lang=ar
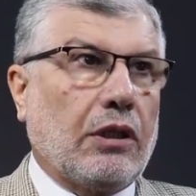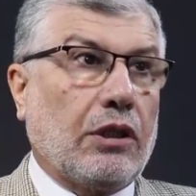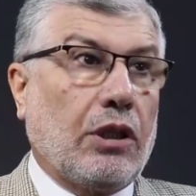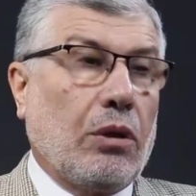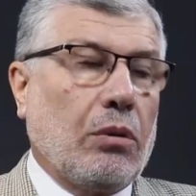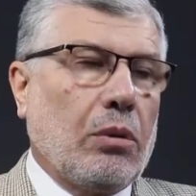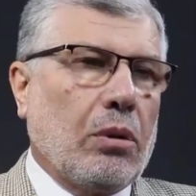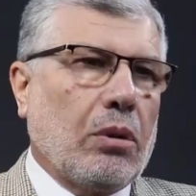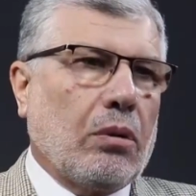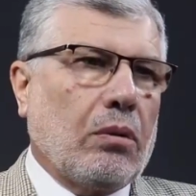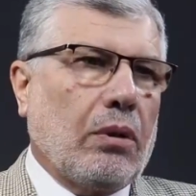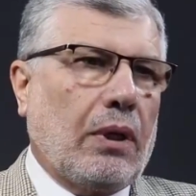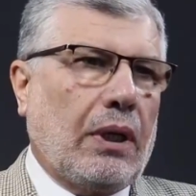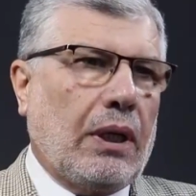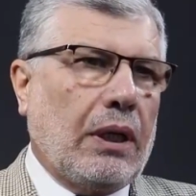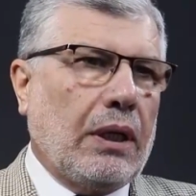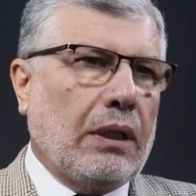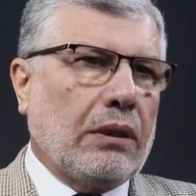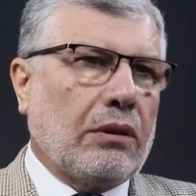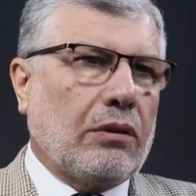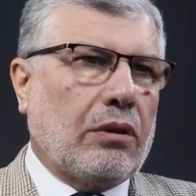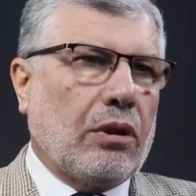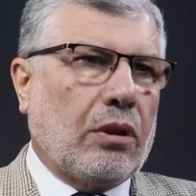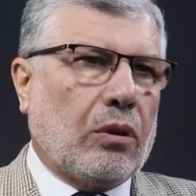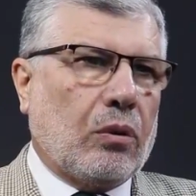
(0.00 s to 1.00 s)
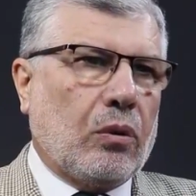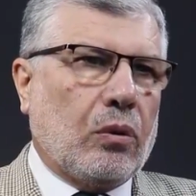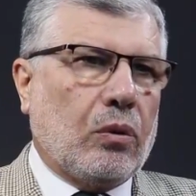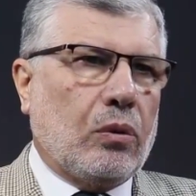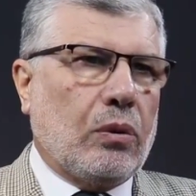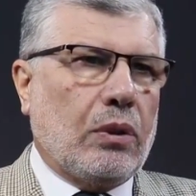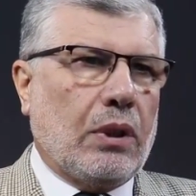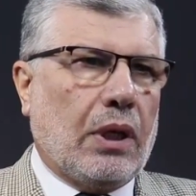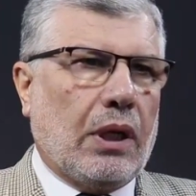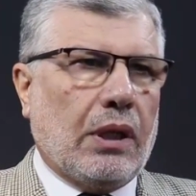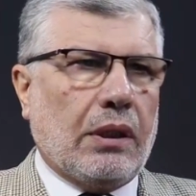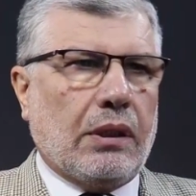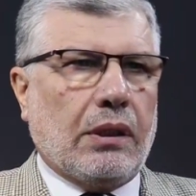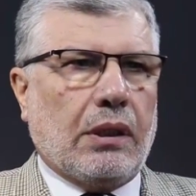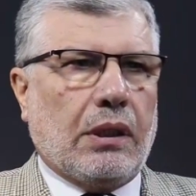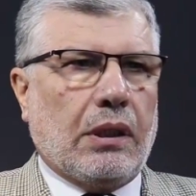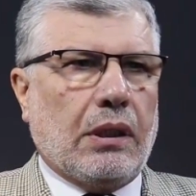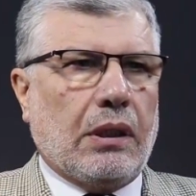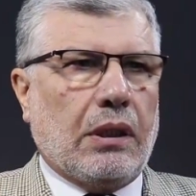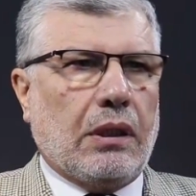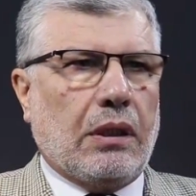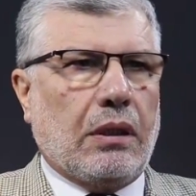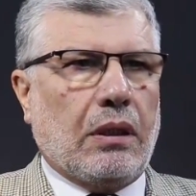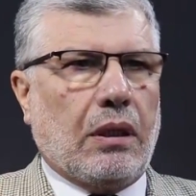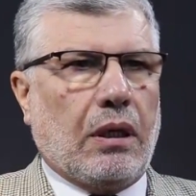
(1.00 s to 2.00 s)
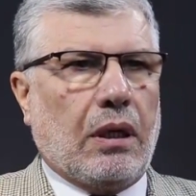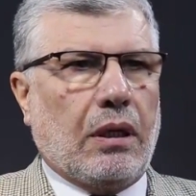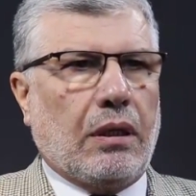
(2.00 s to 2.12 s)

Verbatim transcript: التوقعات تقول أن